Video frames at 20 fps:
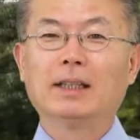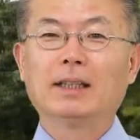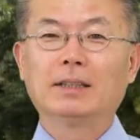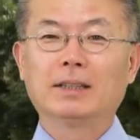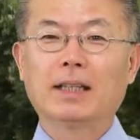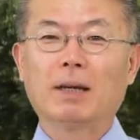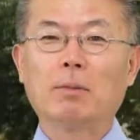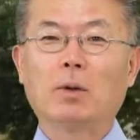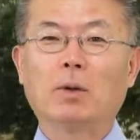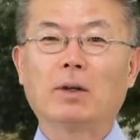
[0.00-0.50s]

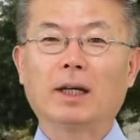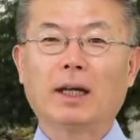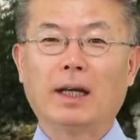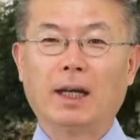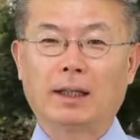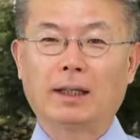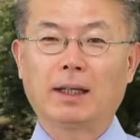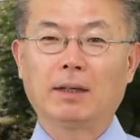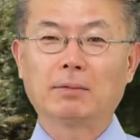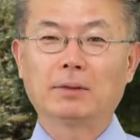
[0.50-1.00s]
제목
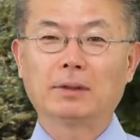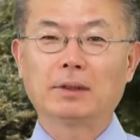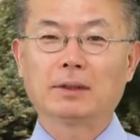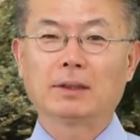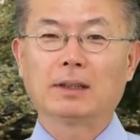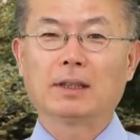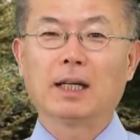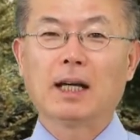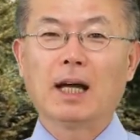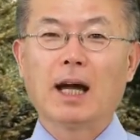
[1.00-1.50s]

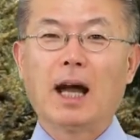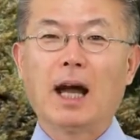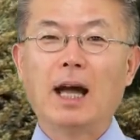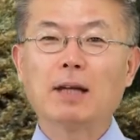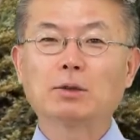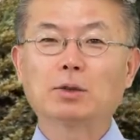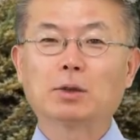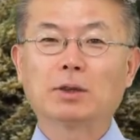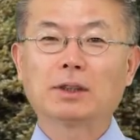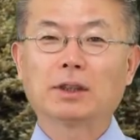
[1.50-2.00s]
에케브는
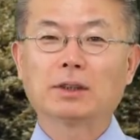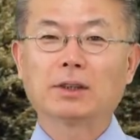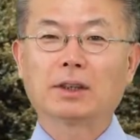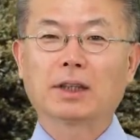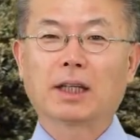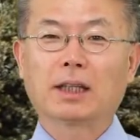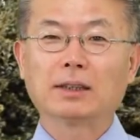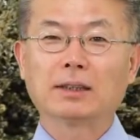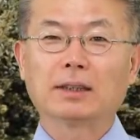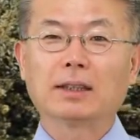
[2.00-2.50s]
한국어
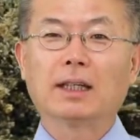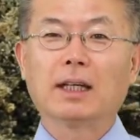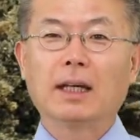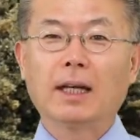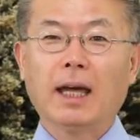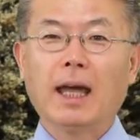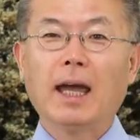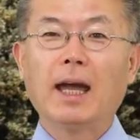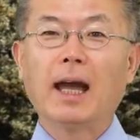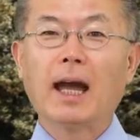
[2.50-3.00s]
성경에는
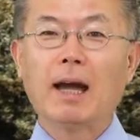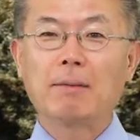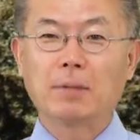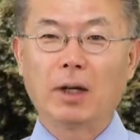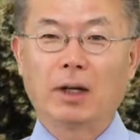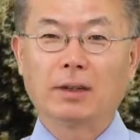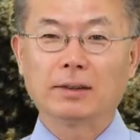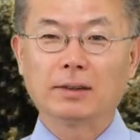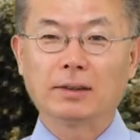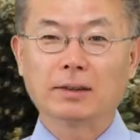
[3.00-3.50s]

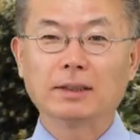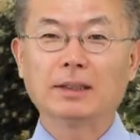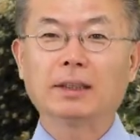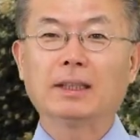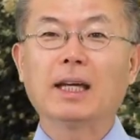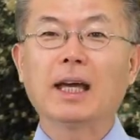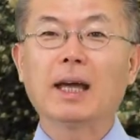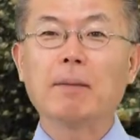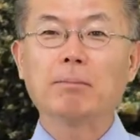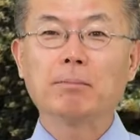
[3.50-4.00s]

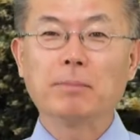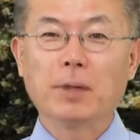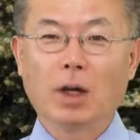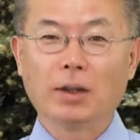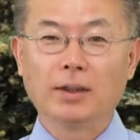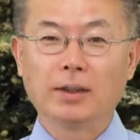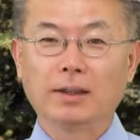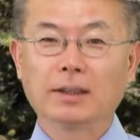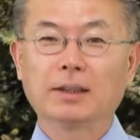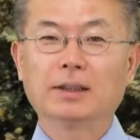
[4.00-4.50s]
행하면의
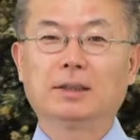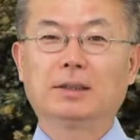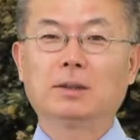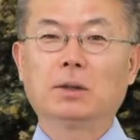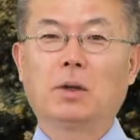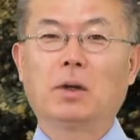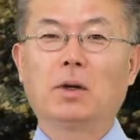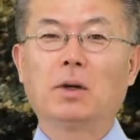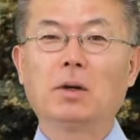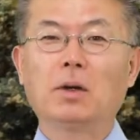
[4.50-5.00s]

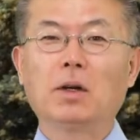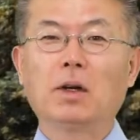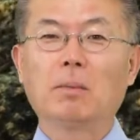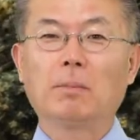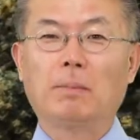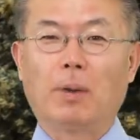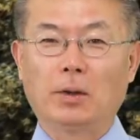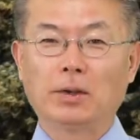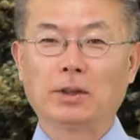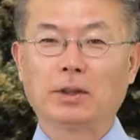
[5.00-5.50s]
면으로
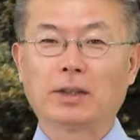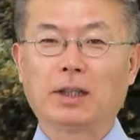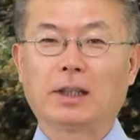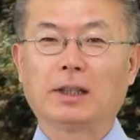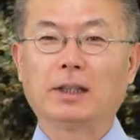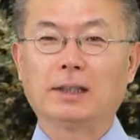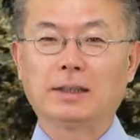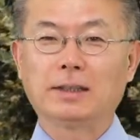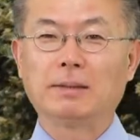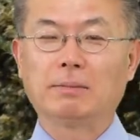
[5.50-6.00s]

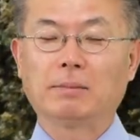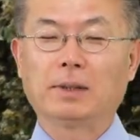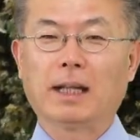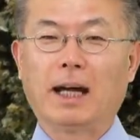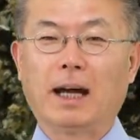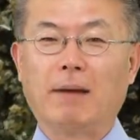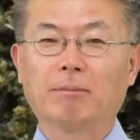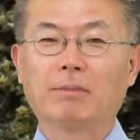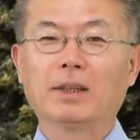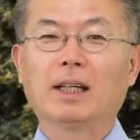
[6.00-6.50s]
번역되어
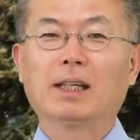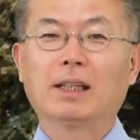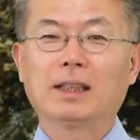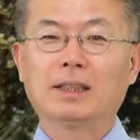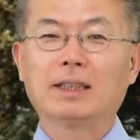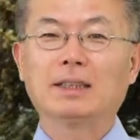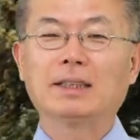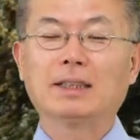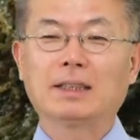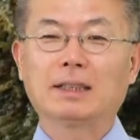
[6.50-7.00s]
있습니다.
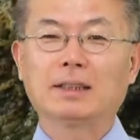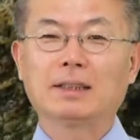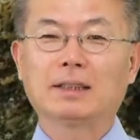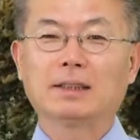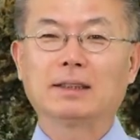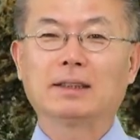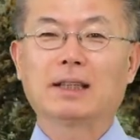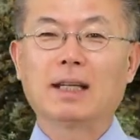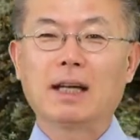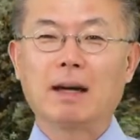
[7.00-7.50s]
실제
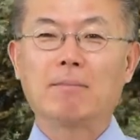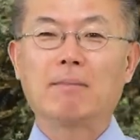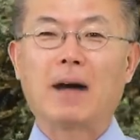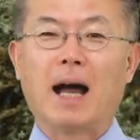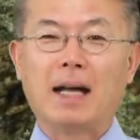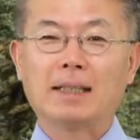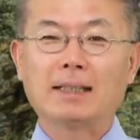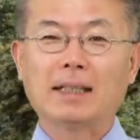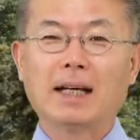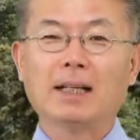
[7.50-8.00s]
뜻은
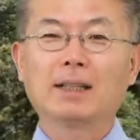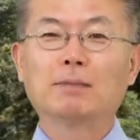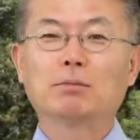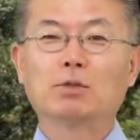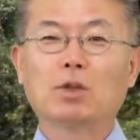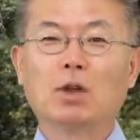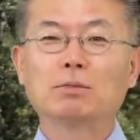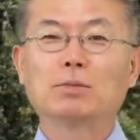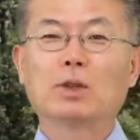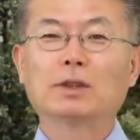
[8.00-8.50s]
만약
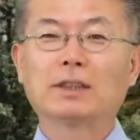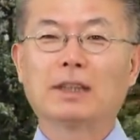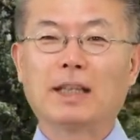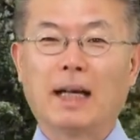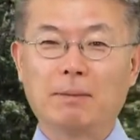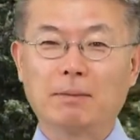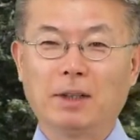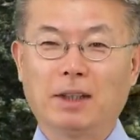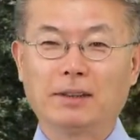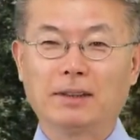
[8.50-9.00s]
무엇 무엇을
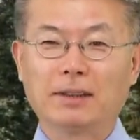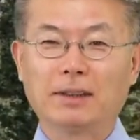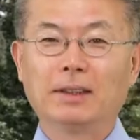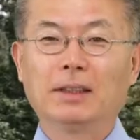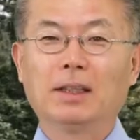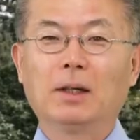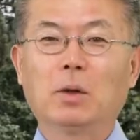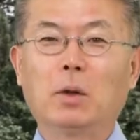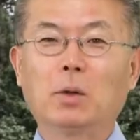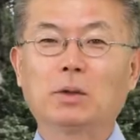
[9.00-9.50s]
하면
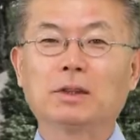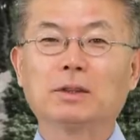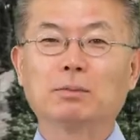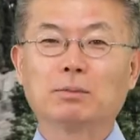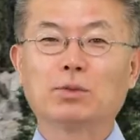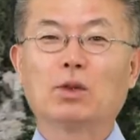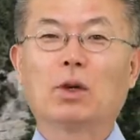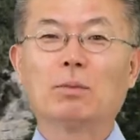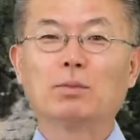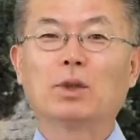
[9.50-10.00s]

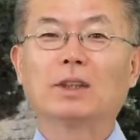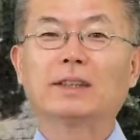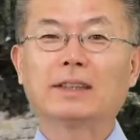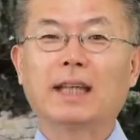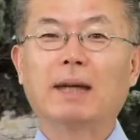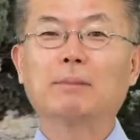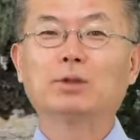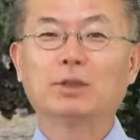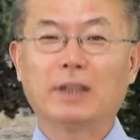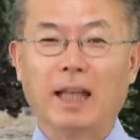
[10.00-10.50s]
혹은 무엇 무엇
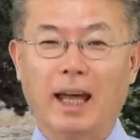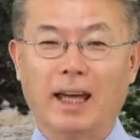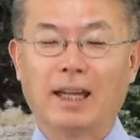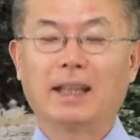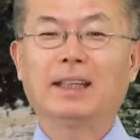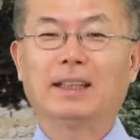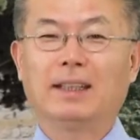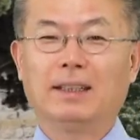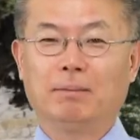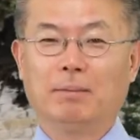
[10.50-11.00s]

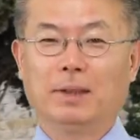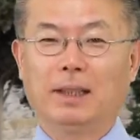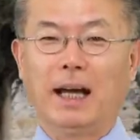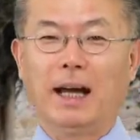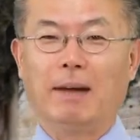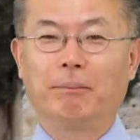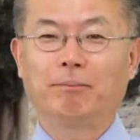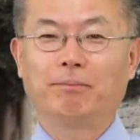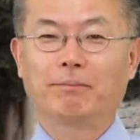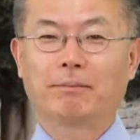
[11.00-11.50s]

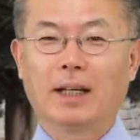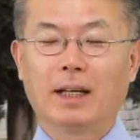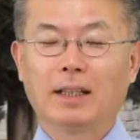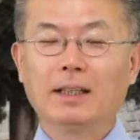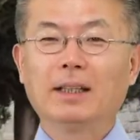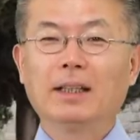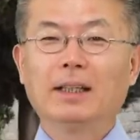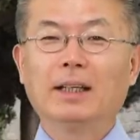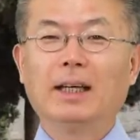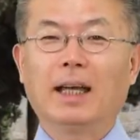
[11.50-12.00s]
때문에입니다.
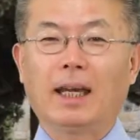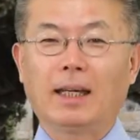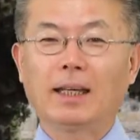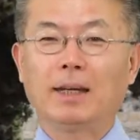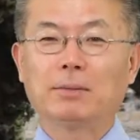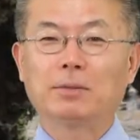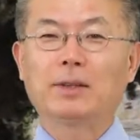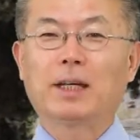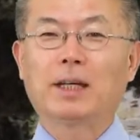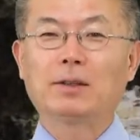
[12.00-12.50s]

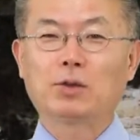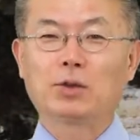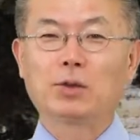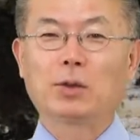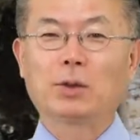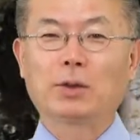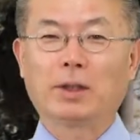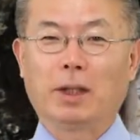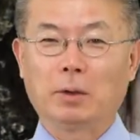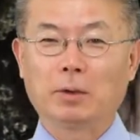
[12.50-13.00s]
에케브의
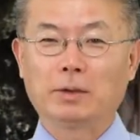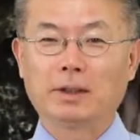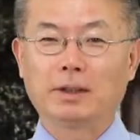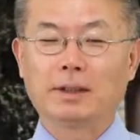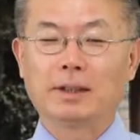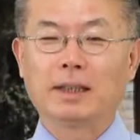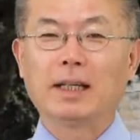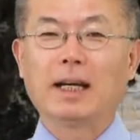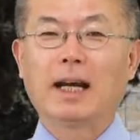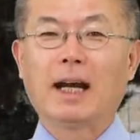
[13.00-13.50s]
주요
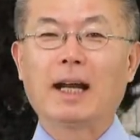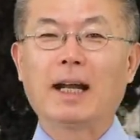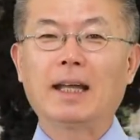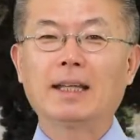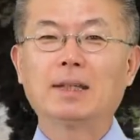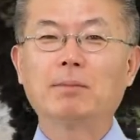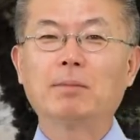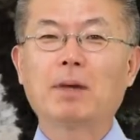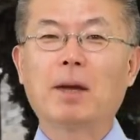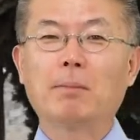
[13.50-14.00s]
내용은
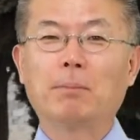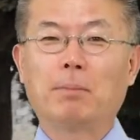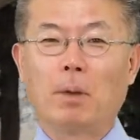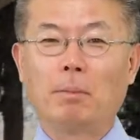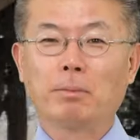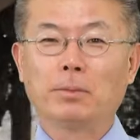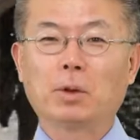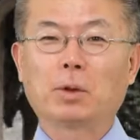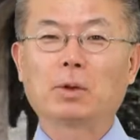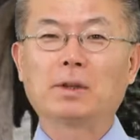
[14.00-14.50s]
하나님의
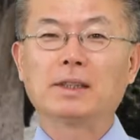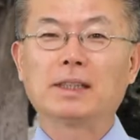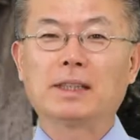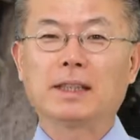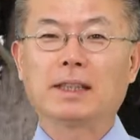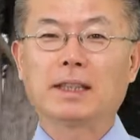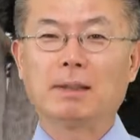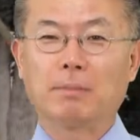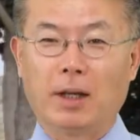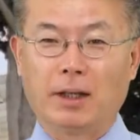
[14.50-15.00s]
법도를
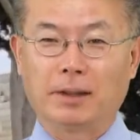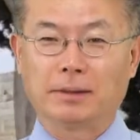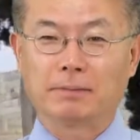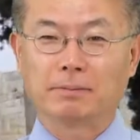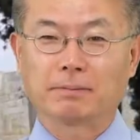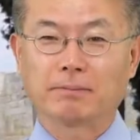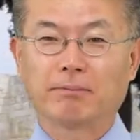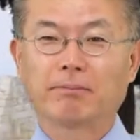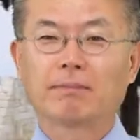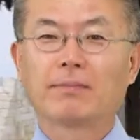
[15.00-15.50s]
지키면